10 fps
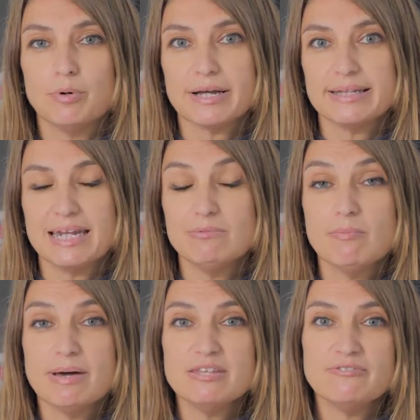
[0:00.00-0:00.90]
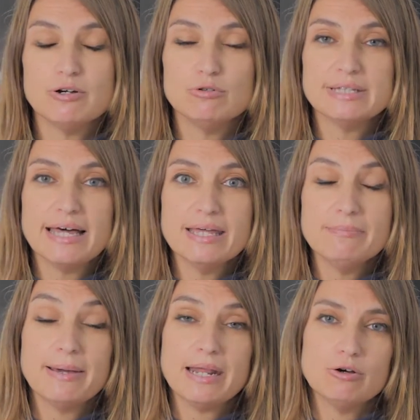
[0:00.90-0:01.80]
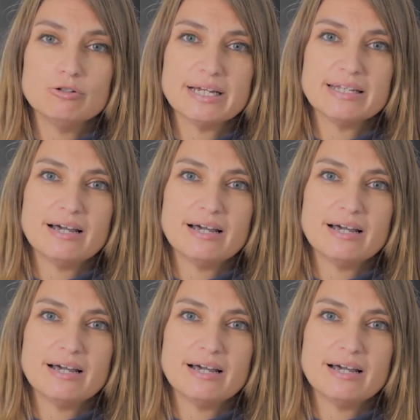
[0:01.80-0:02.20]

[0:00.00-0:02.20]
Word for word: Porque tenemos más dificultades para encontrar